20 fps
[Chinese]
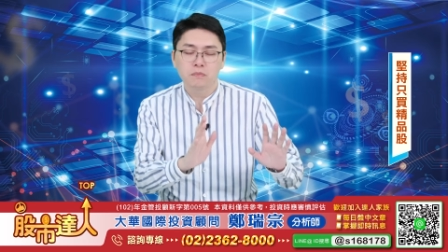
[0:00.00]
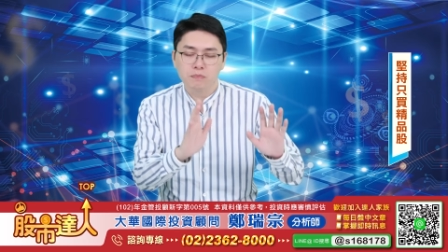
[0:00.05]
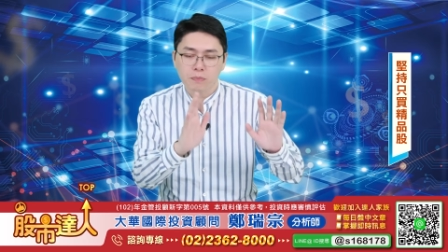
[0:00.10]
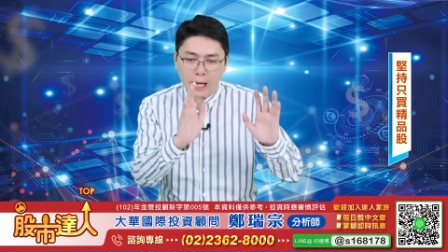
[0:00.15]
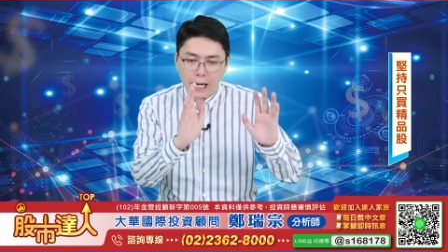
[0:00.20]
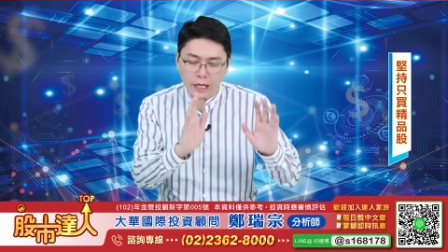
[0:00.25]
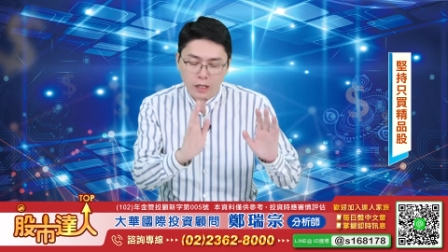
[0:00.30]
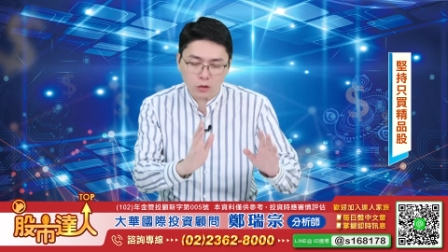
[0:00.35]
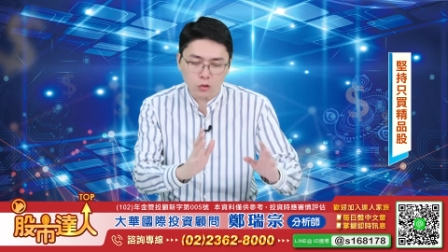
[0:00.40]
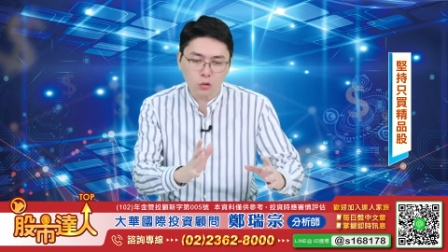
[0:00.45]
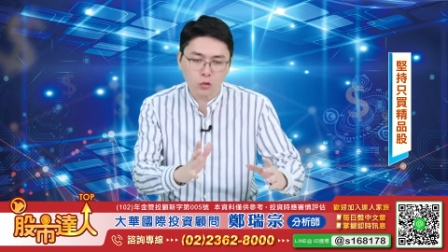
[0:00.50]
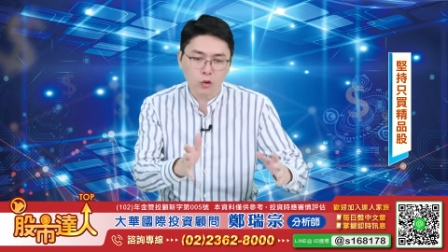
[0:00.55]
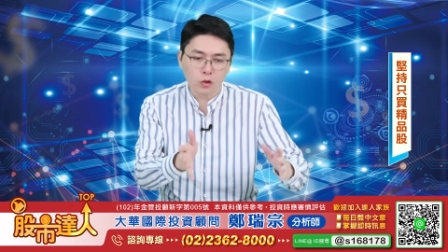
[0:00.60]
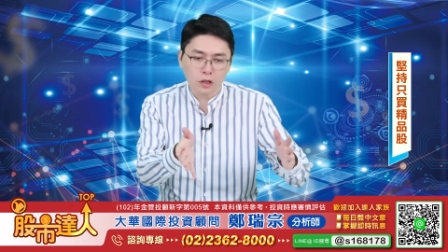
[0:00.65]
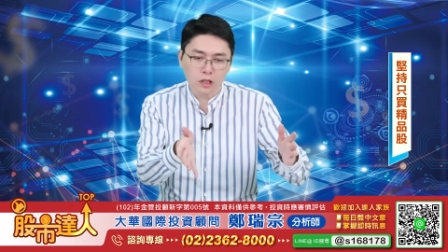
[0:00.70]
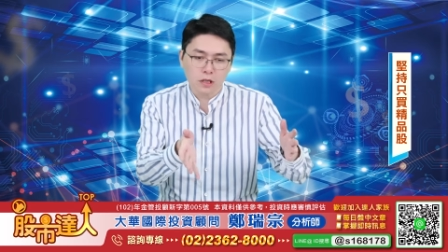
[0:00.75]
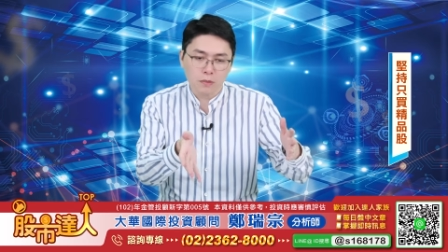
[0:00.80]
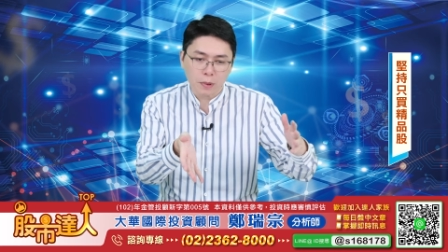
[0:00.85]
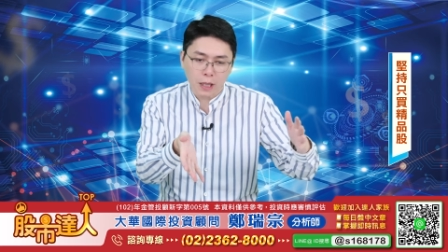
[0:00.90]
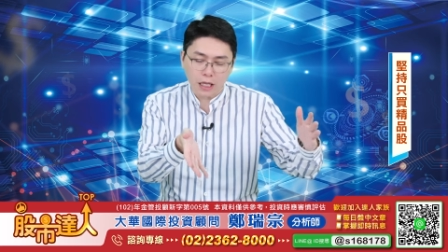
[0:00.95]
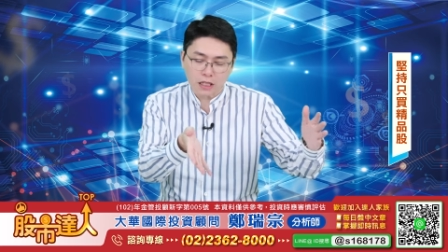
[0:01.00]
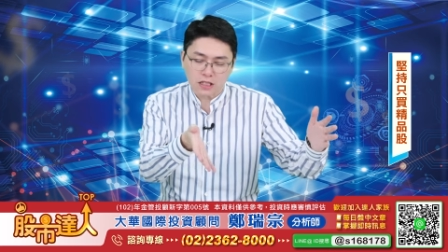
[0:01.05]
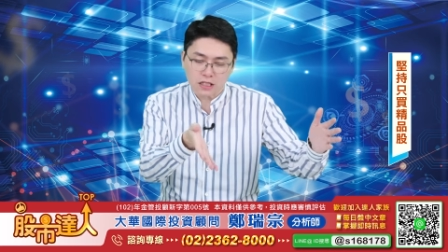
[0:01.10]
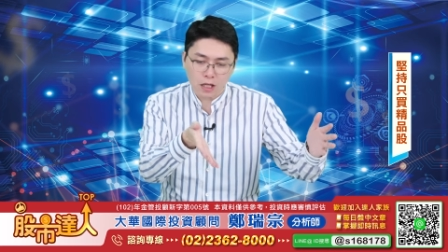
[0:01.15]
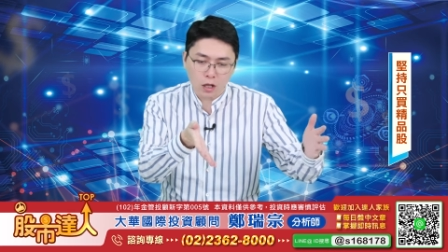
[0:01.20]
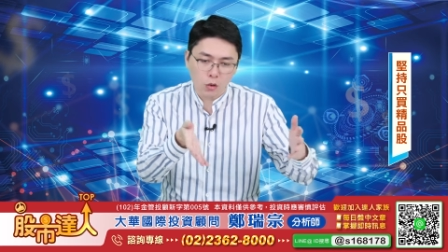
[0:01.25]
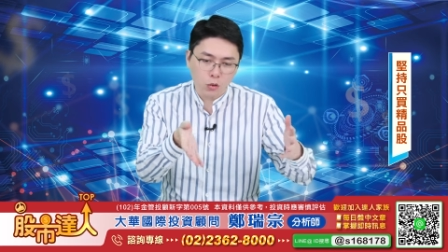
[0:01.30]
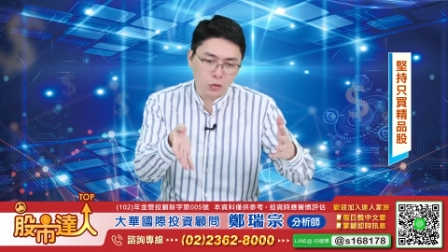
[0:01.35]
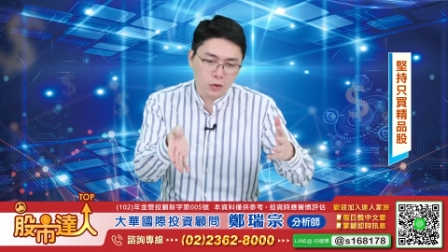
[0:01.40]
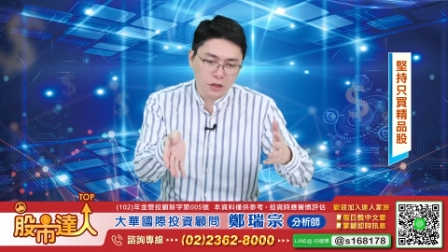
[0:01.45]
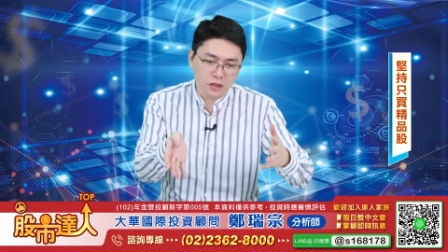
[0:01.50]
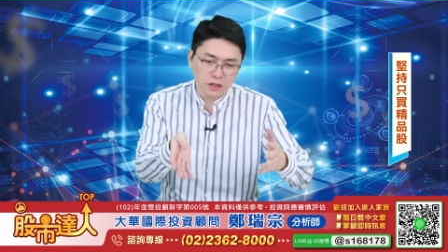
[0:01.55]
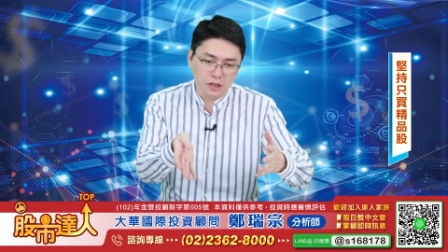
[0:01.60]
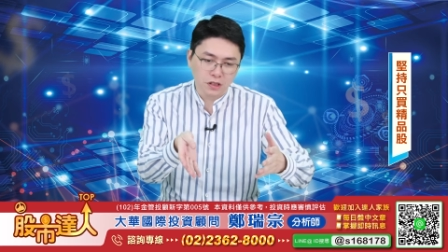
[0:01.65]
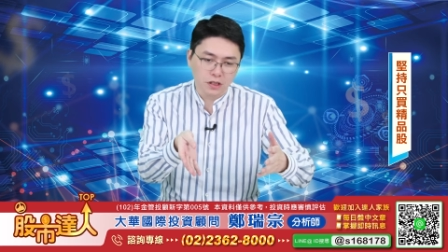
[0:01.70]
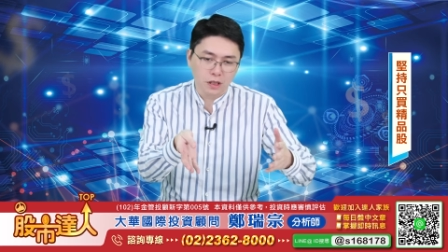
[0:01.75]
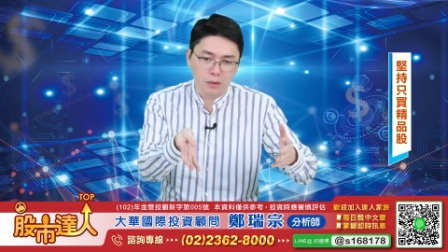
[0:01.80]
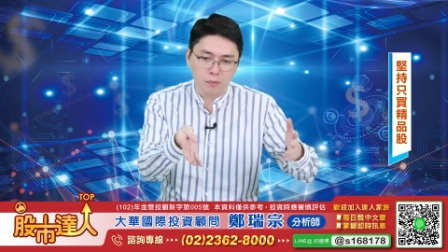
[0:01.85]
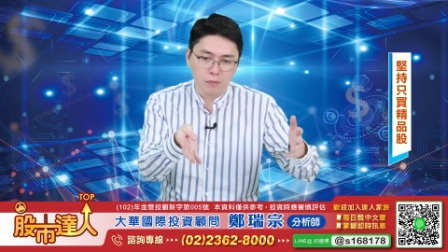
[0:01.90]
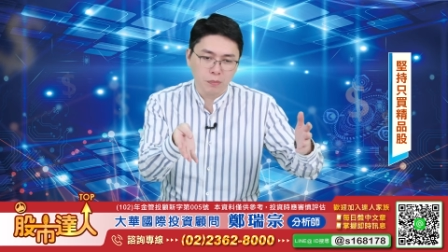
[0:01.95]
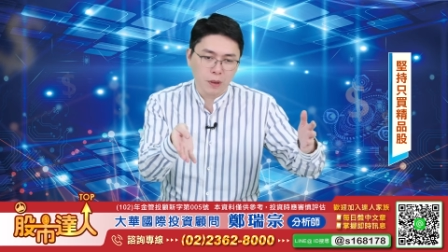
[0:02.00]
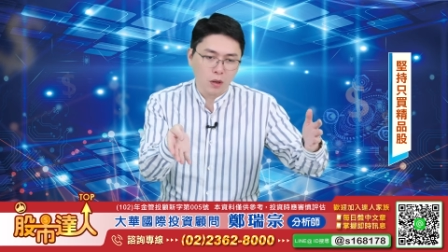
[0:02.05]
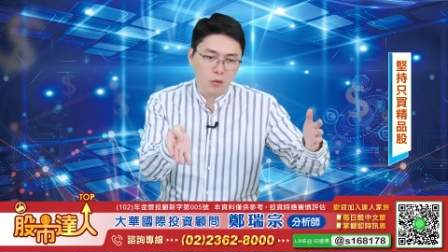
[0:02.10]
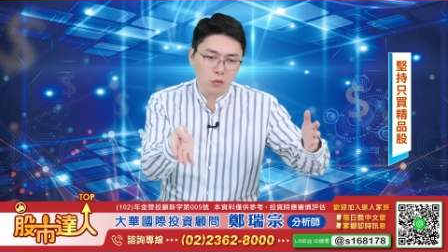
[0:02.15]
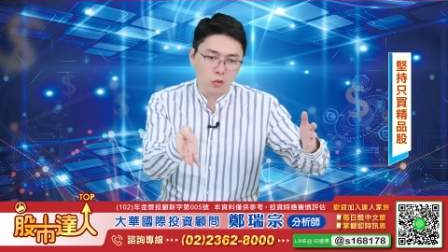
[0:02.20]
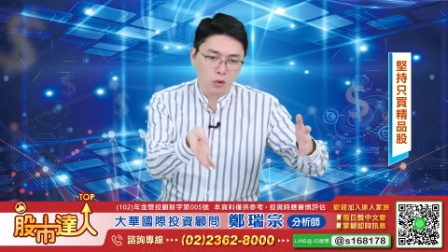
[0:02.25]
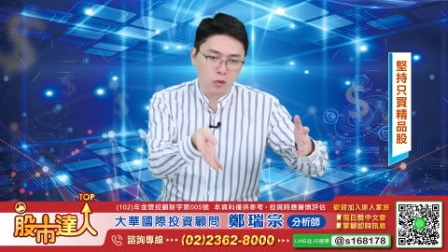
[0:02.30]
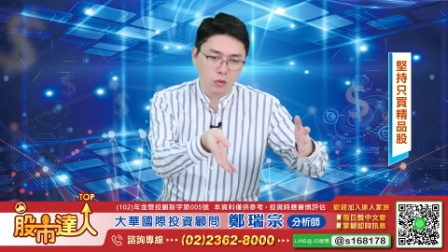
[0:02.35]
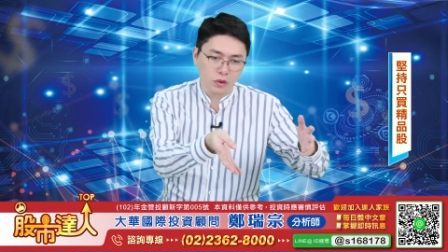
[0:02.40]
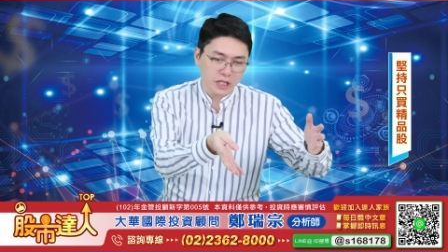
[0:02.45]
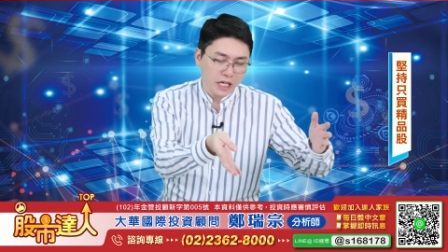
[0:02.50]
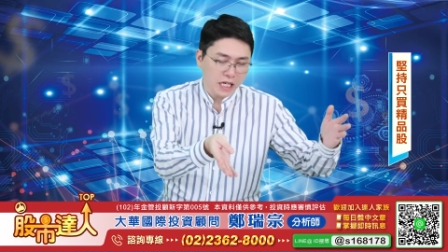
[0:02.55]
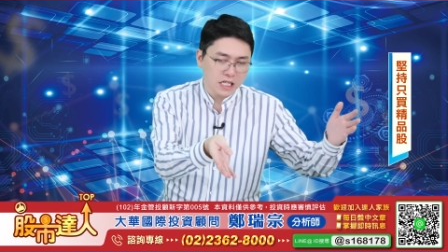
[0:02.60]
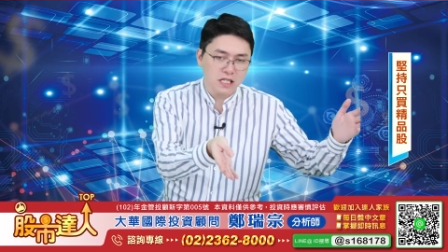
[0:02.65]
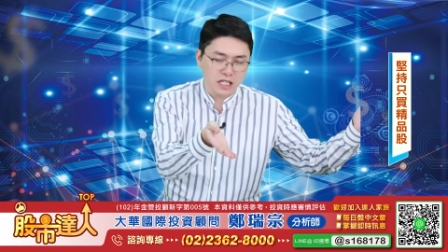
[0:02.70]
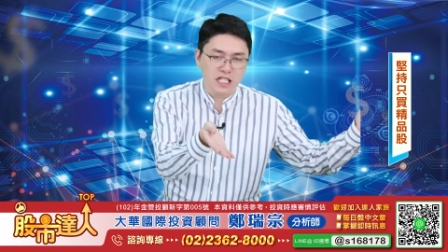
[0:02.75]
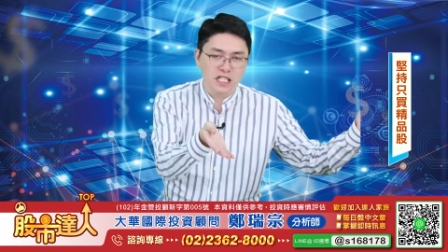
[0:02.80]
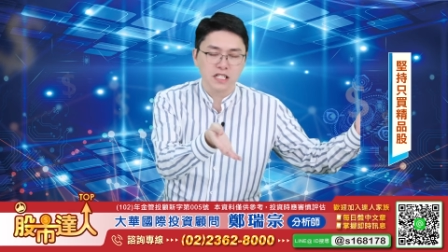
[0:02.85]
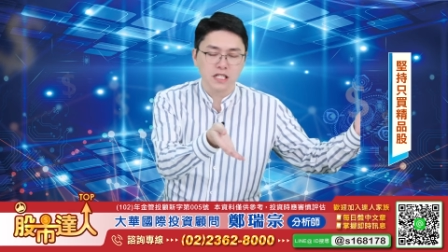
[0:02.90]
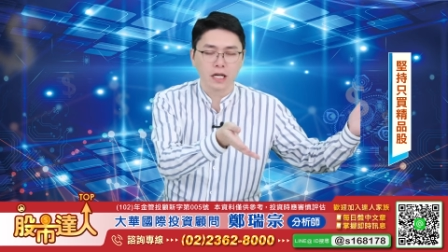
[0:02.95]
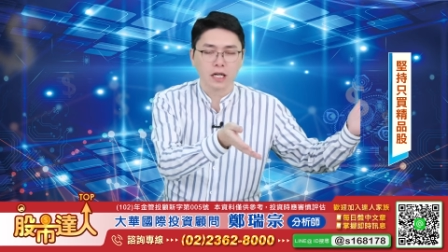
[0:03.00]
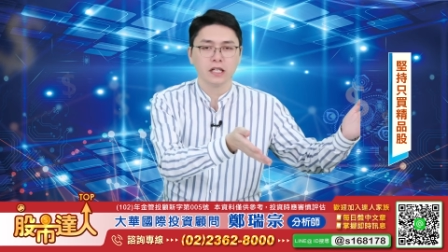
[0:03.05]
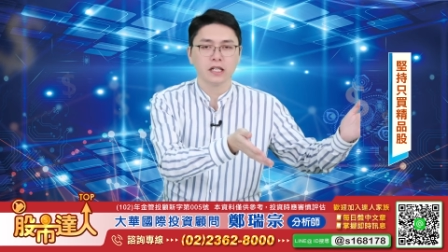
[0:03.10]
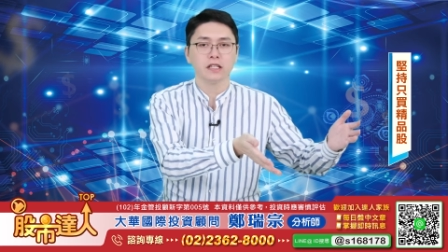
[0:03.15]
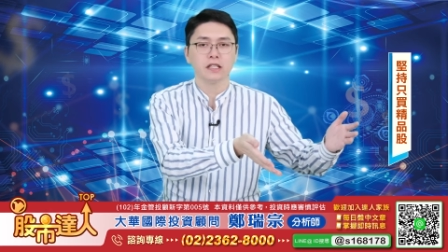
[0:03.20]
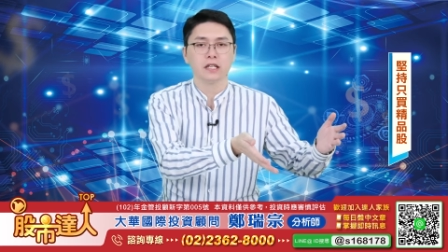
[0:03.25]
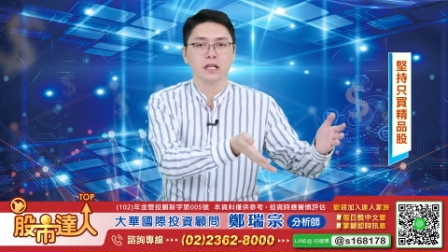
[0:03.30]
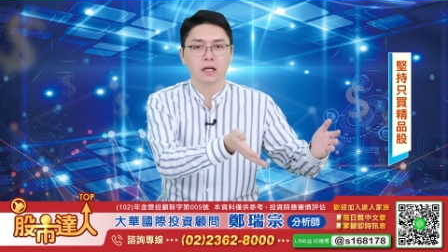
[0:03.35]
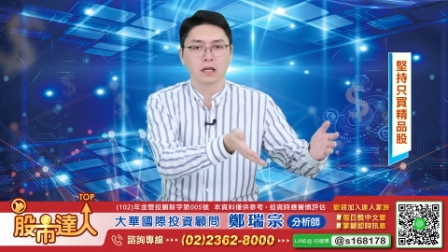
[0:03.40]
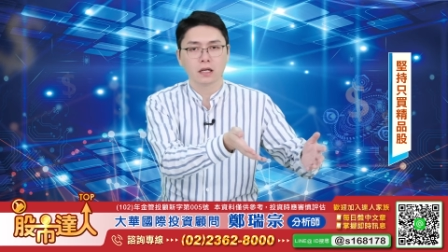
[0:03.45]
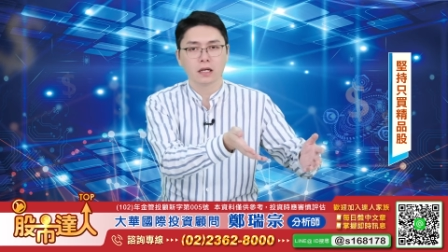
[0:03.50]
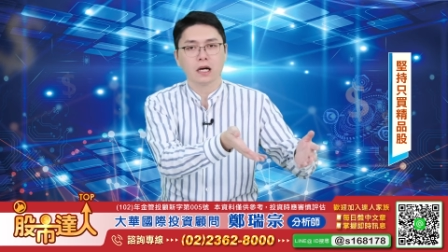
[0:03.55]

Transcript: 拜托你把交货的时程帮我延提前一点，